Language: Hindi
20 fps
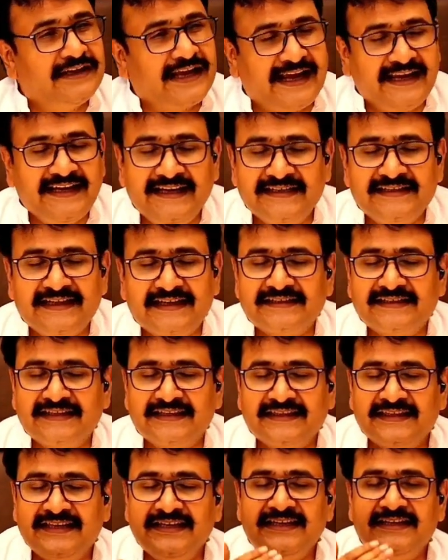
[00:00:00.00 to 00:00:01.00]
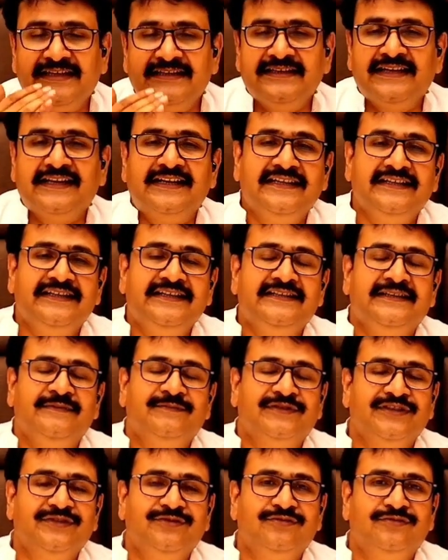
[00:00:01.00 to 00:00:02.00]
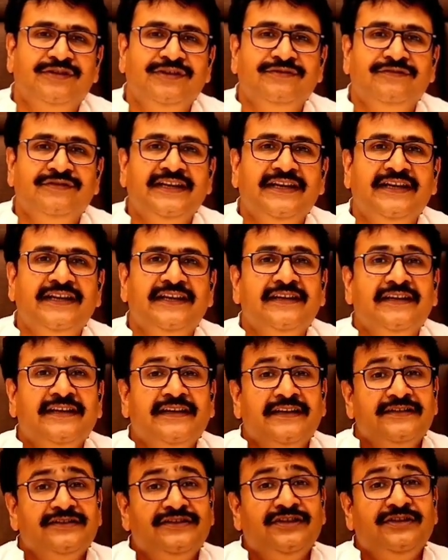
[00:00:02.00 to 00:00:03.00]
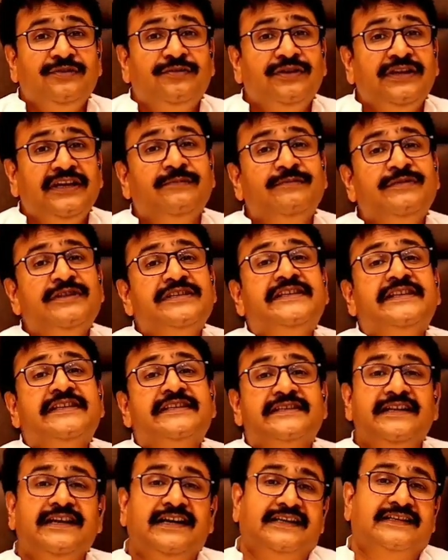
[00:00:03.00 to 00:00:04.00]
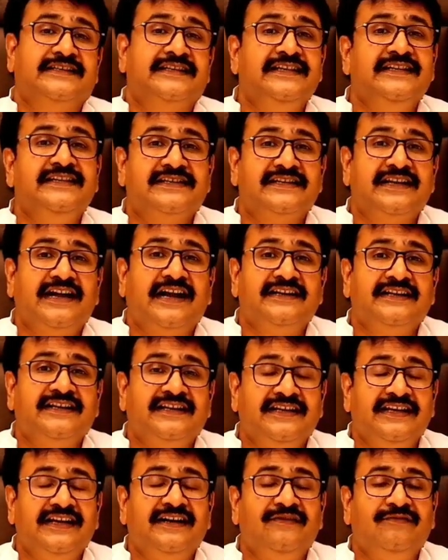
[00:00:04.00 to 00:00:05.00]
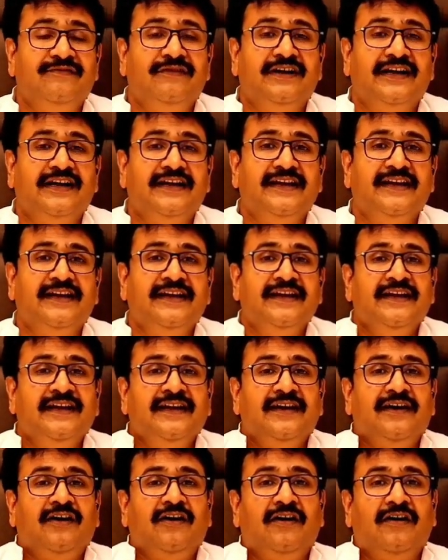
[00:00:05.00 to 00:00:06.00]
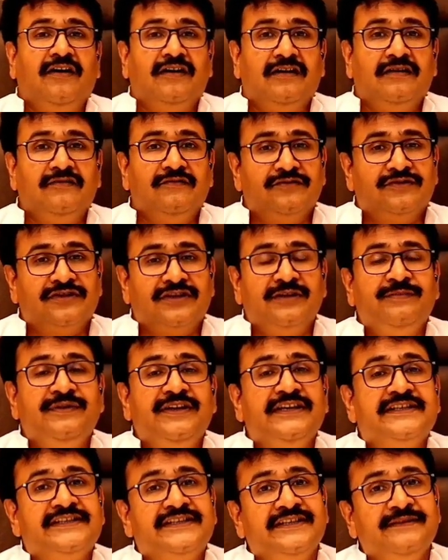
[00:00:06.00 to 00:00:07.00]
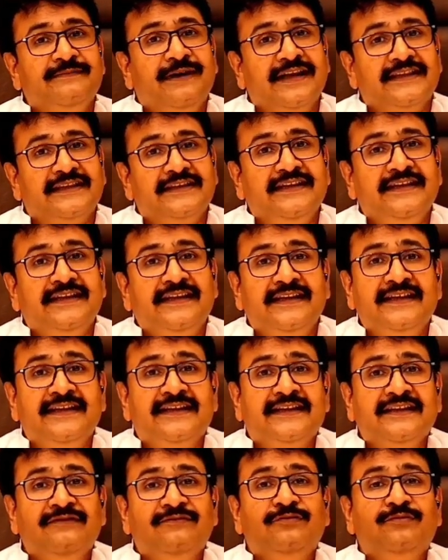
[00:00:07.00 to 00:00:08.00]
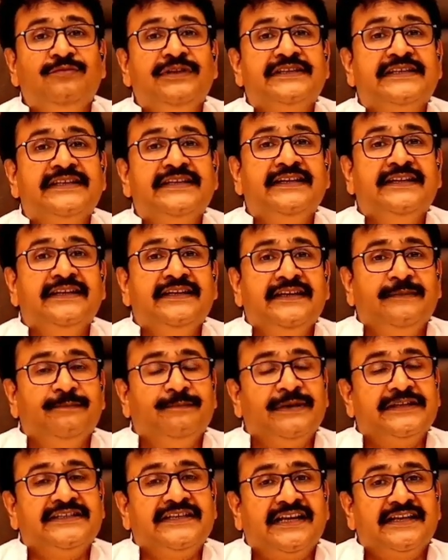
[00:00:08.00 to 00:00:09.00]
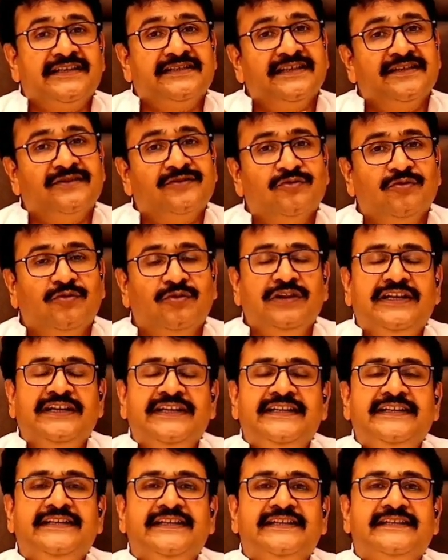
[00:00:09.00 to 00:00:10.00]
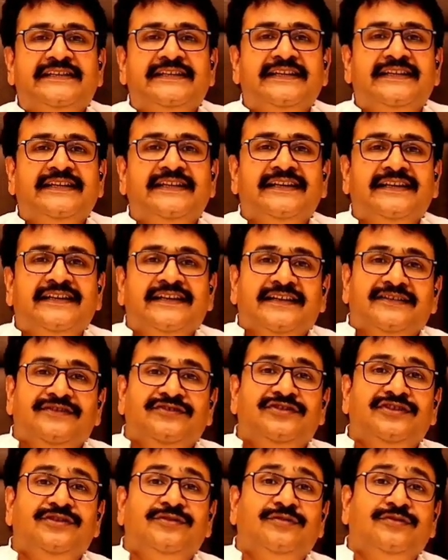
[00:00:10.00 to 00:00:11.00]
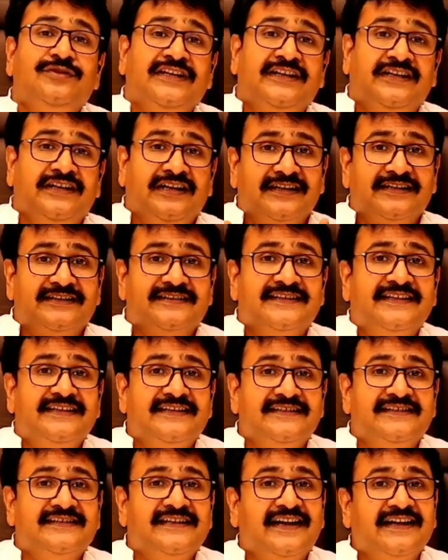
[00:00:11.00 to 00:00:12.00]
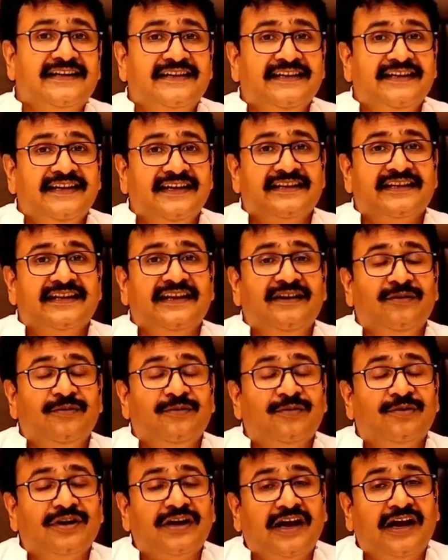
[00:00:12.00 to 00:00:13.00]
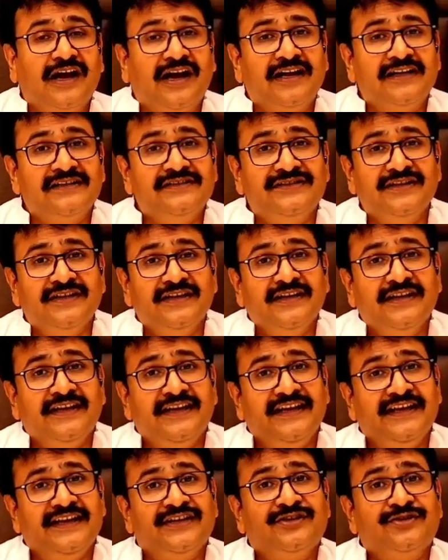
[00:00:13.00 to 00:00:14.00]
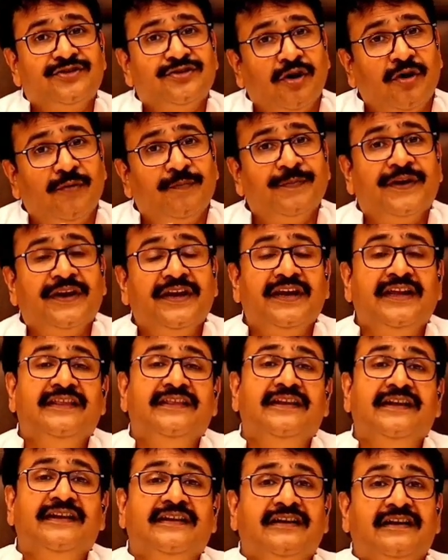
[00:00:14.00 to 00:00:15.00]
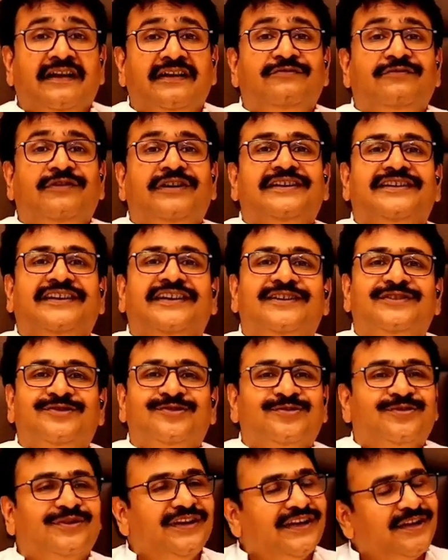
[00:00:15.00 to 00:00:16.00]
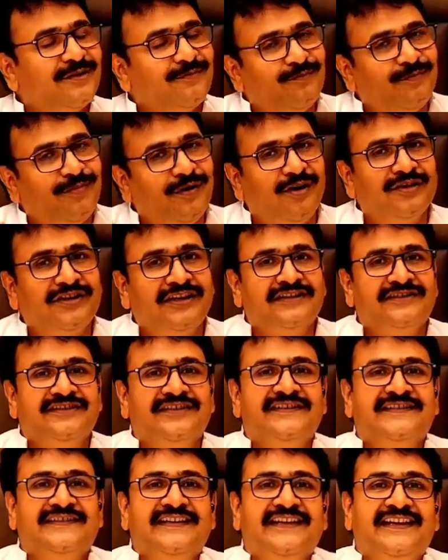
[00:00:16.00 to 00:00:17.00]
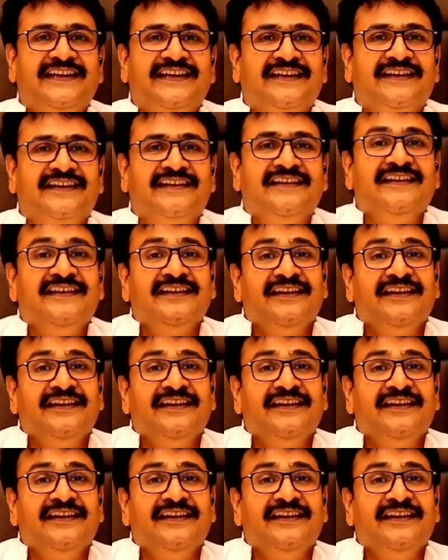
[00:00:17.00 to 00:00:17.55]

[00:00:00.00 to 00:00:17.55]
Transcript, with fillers: ढाई हज़ार से तीन हज़ार लेडीज़ हमसे जुड़ी हुई हैं जिन्होंने ये बिज़नेस घर से स्टार्ट किया हुआ है और उससे भी अच्छी बात ये है कि उनमें से पचास से सौ लेडीज ऐसी हैं जिन्होंने घर से स्टार्ट किया था और आज एक शॉप के अंदर कन्वर्ट कर चुके हैं और बहुत अच्छे से एक